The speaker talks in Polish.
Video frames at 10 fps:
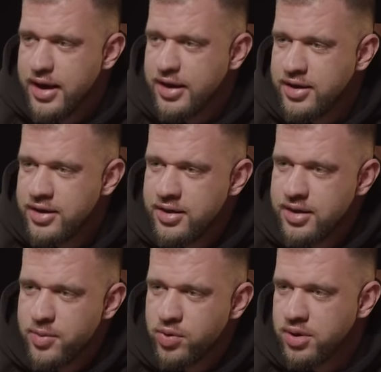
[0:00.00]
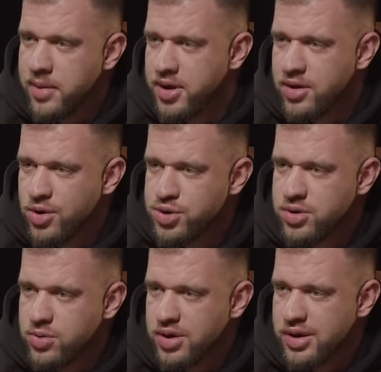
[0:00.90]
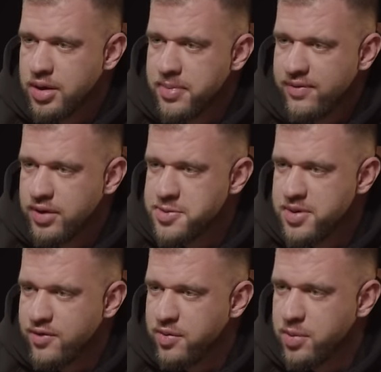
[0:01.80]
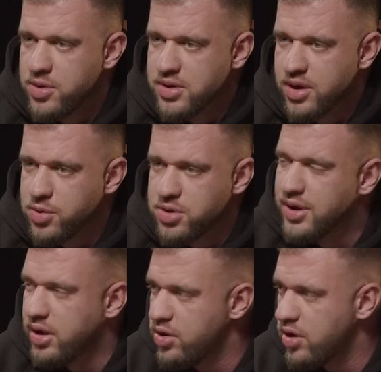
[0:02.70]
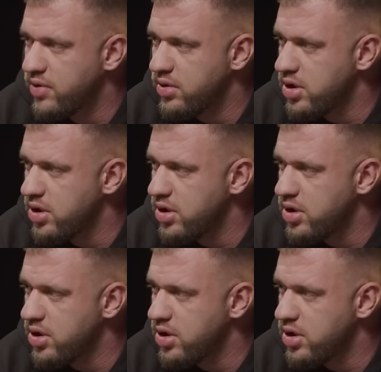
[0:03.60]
Nigdy nie był to dla mnie gość, który tak naprawdę inspirował mnie mocno jakoś treningowo.